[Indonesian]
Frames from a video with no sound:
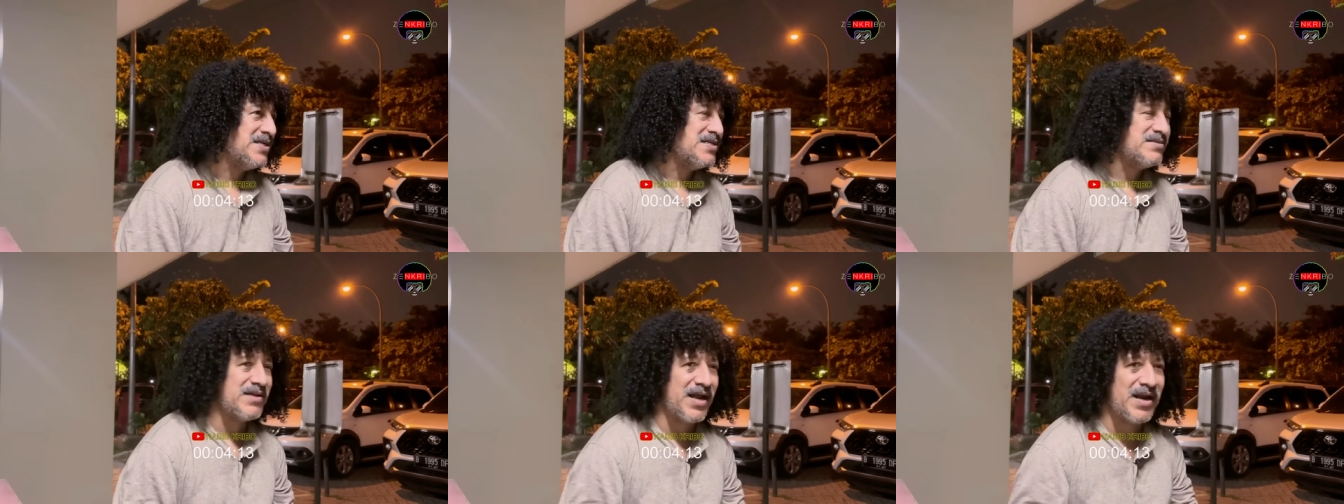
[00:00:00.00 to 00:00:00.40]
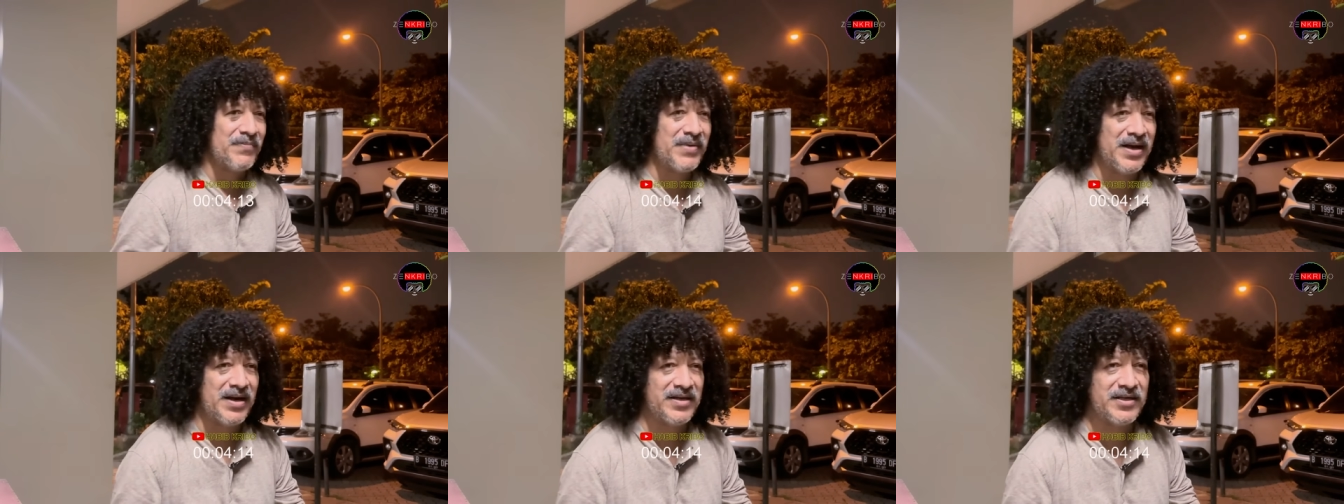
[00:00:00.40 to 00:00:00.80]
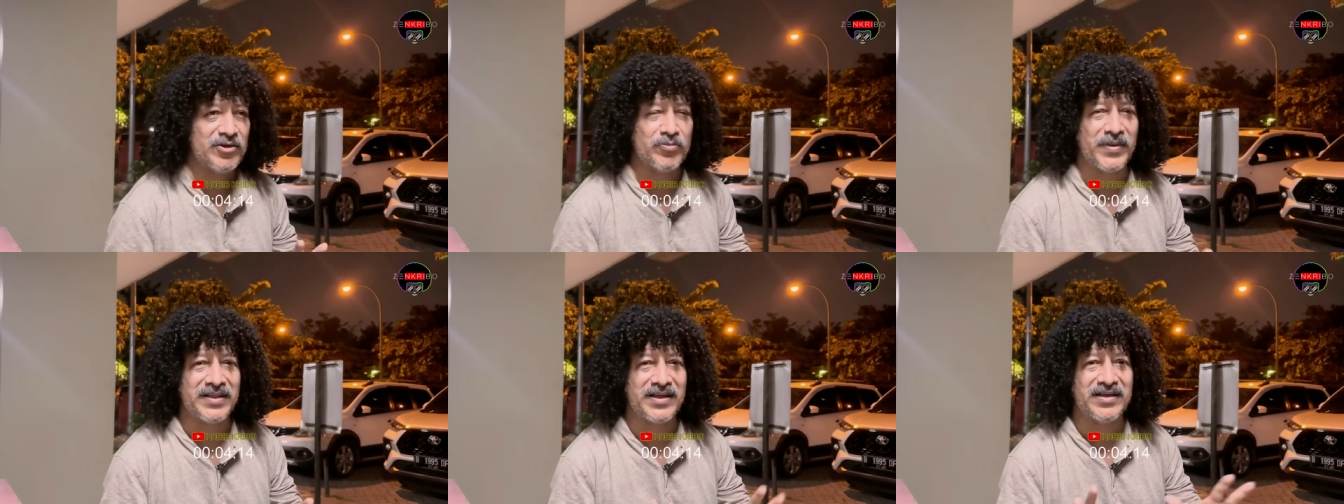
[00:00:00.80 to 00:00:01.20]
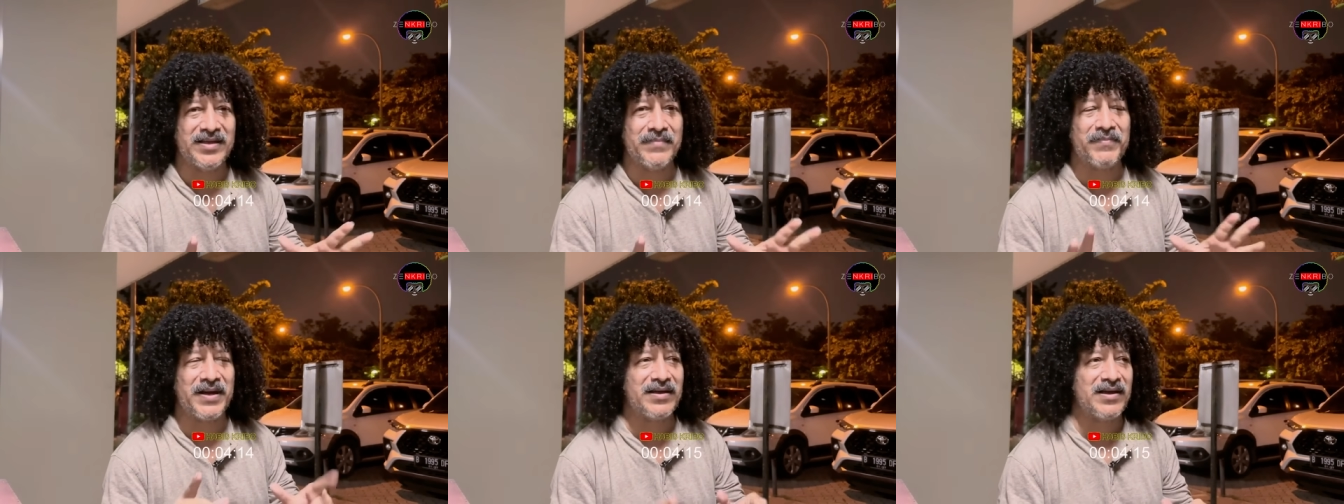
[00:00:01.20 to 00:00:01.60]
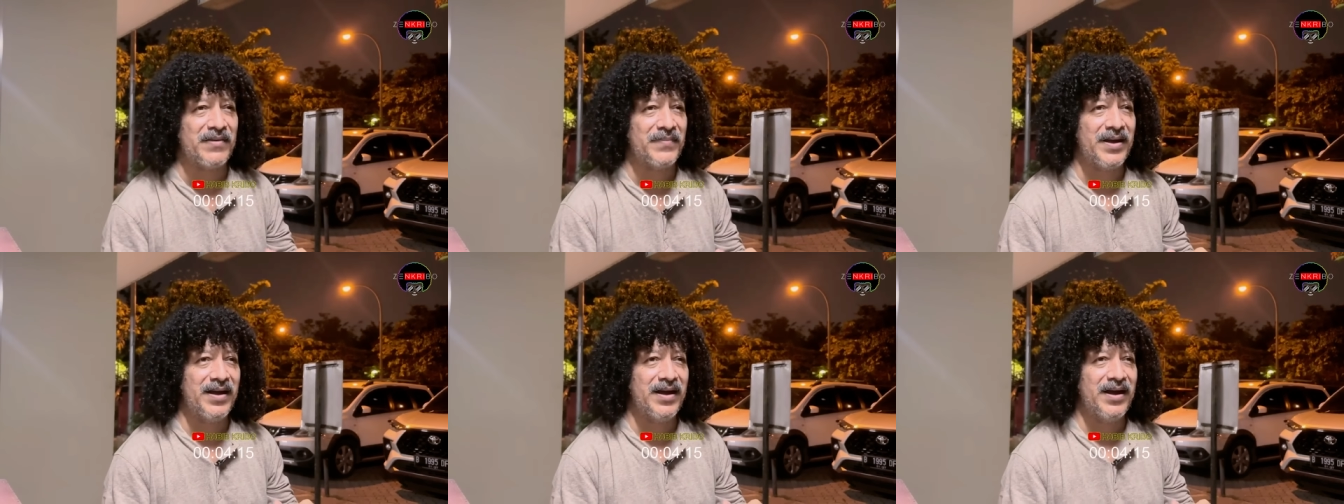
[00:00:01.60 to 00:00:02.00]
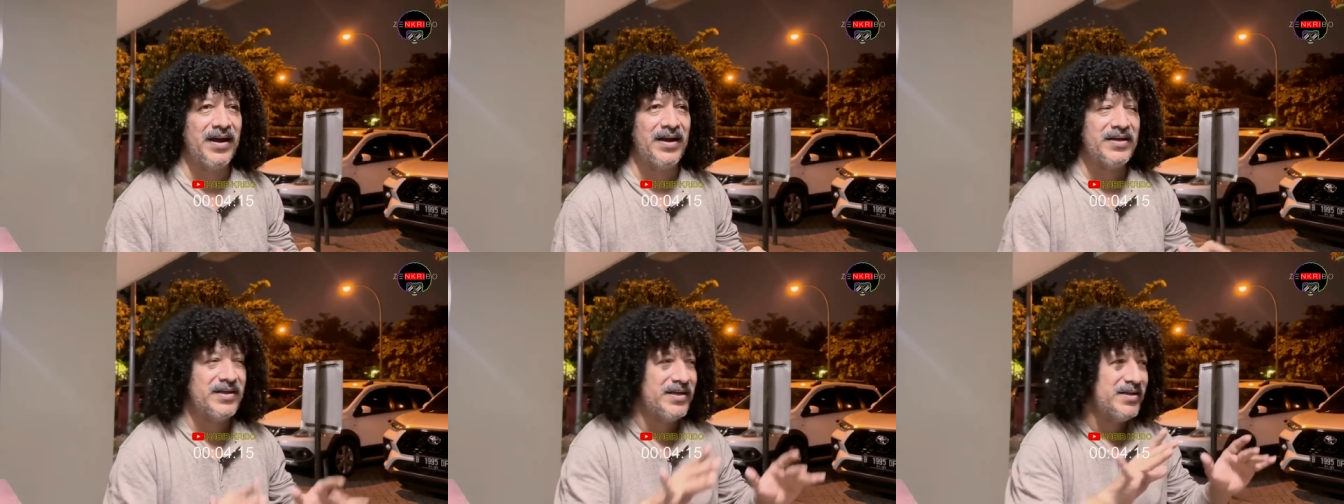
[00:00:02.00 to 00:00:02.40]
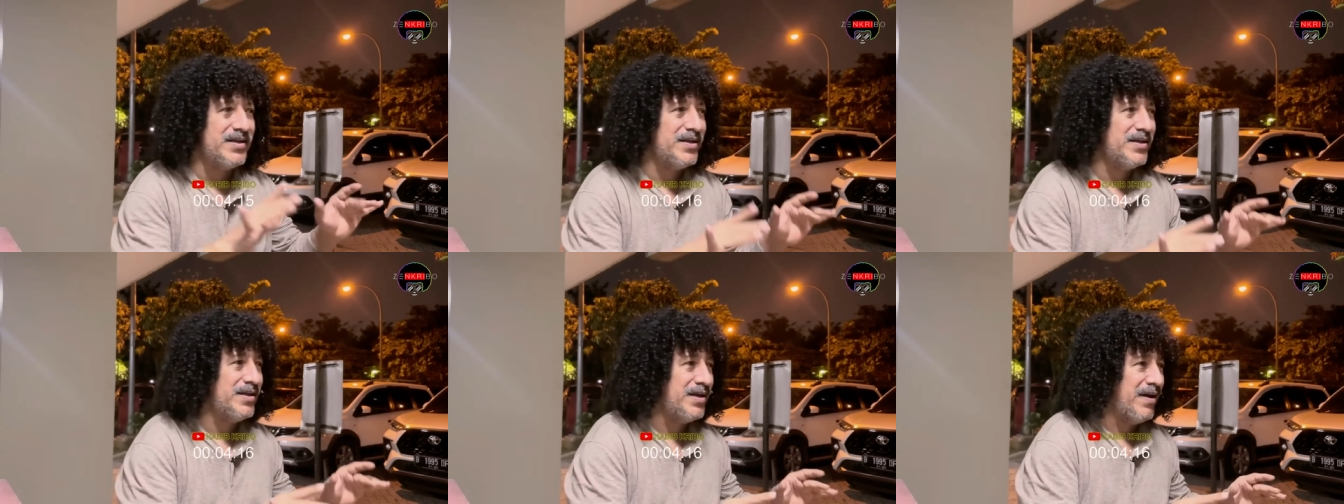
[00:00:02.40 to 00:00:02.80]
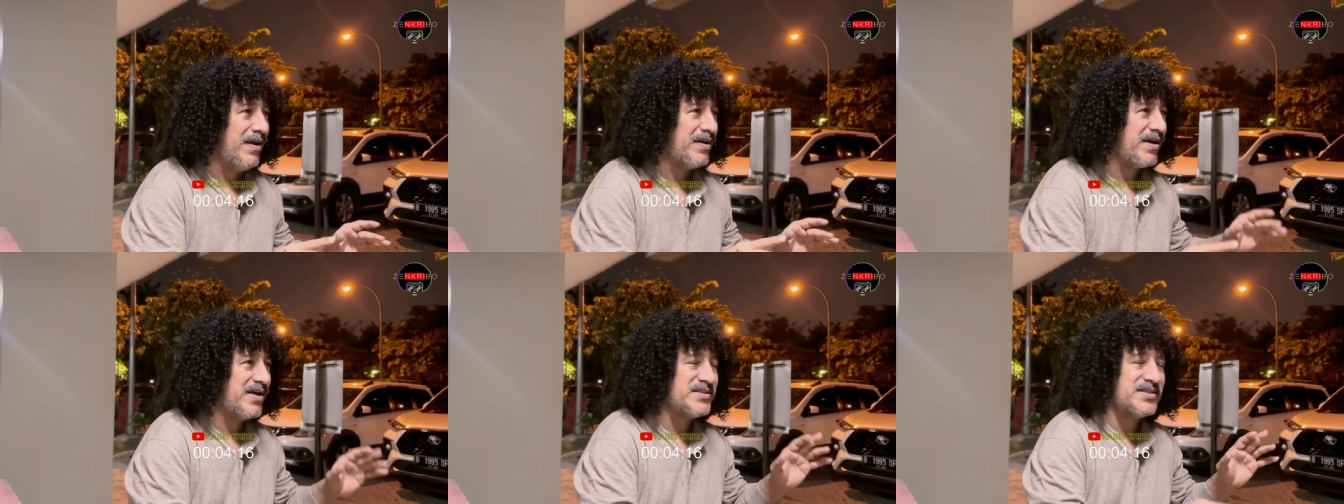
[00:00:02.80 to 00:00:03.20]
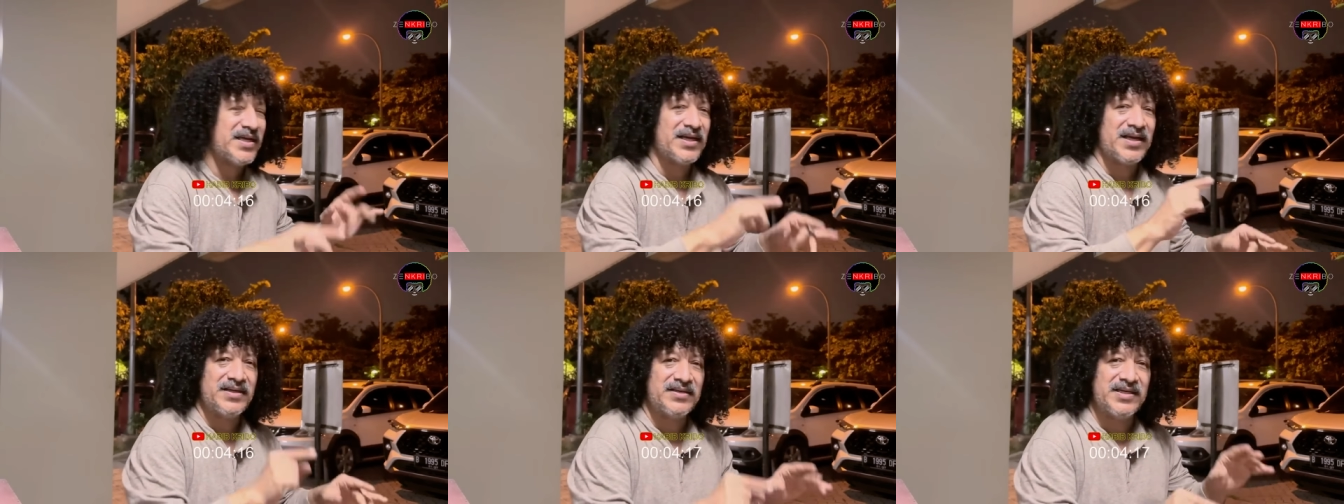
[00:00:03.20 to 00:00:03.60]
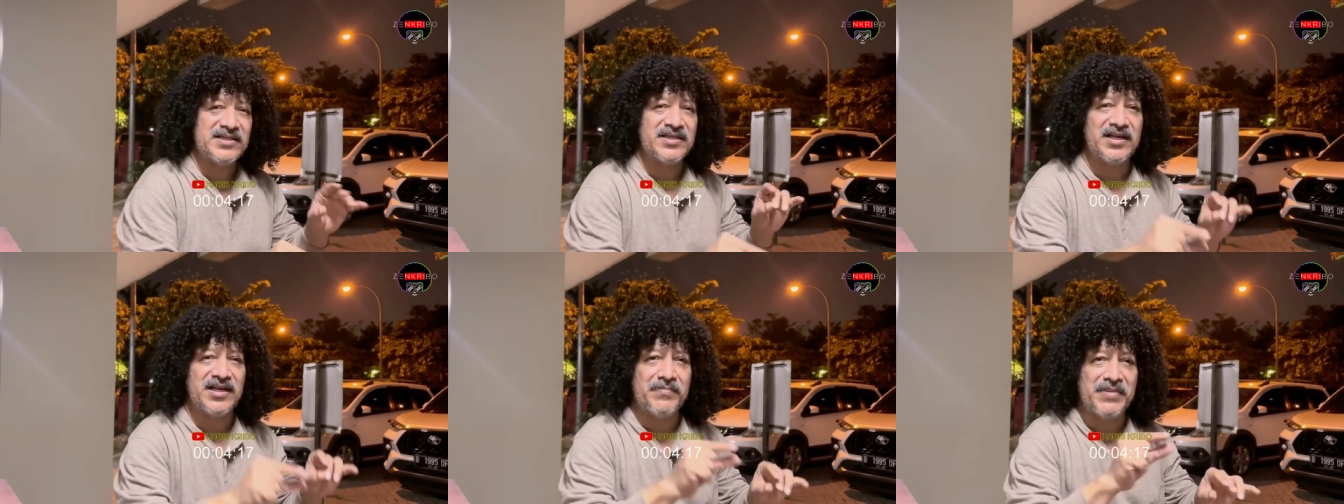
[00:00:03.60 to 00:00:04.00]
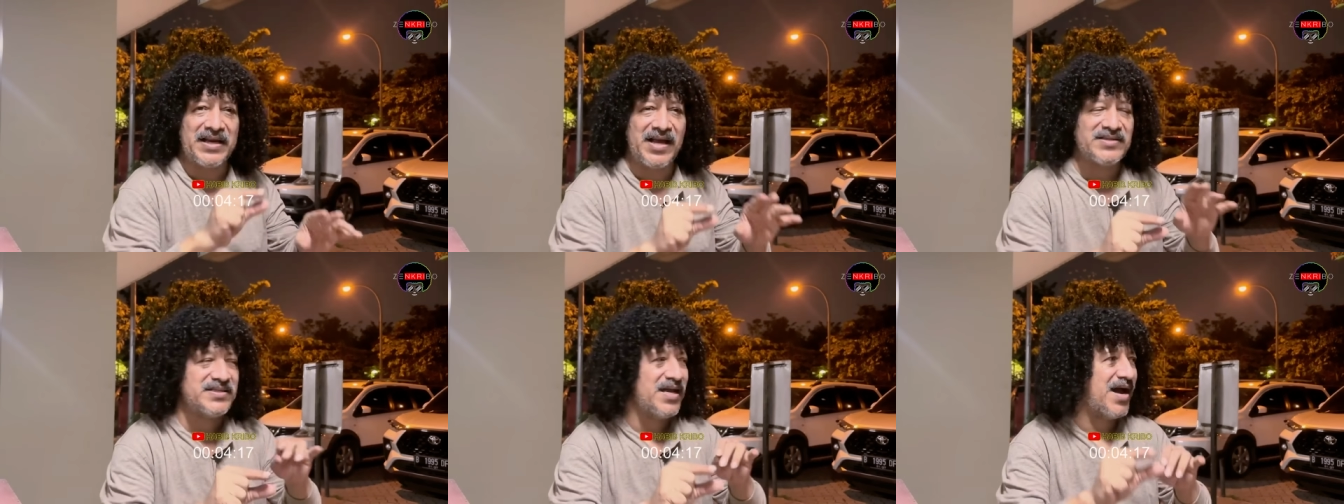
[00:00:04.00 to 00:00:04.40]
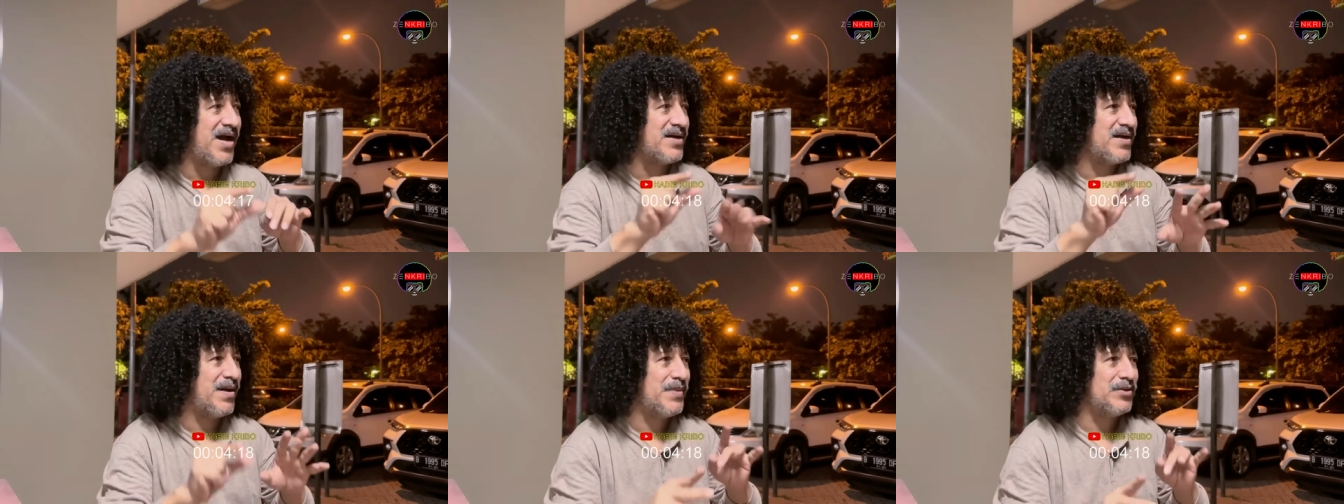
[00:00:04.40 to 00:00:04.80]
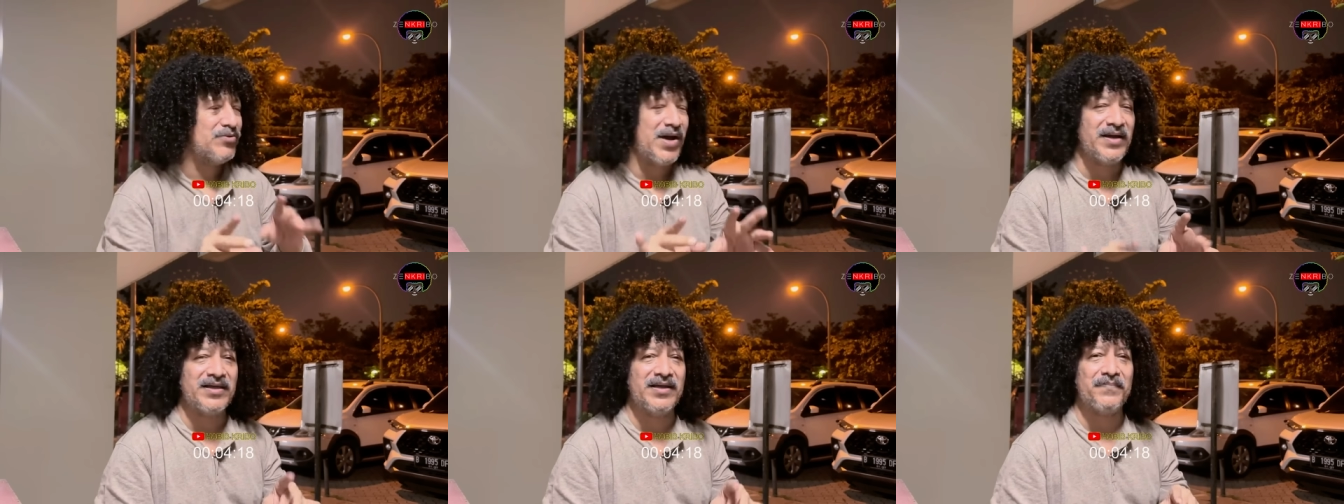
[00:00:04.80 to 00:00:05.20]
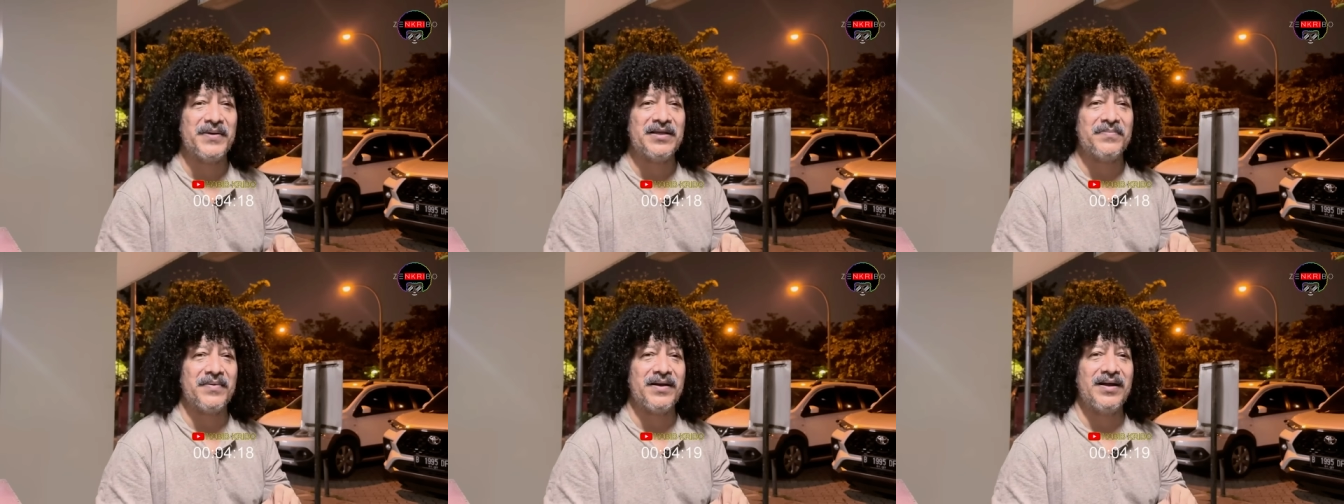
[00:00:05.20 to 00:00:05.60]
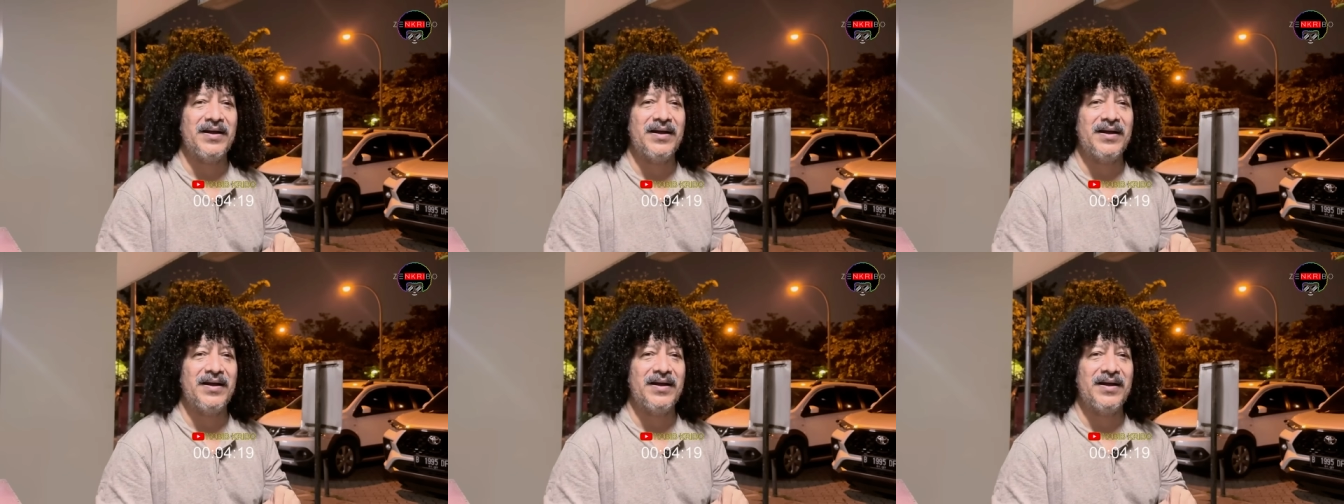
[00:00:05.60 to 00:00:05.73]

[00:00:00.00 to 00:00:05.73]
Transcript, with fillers: dalam hal kehidupan tadi yang beragama ini gesekan diskriminasi agama itu akibat apa?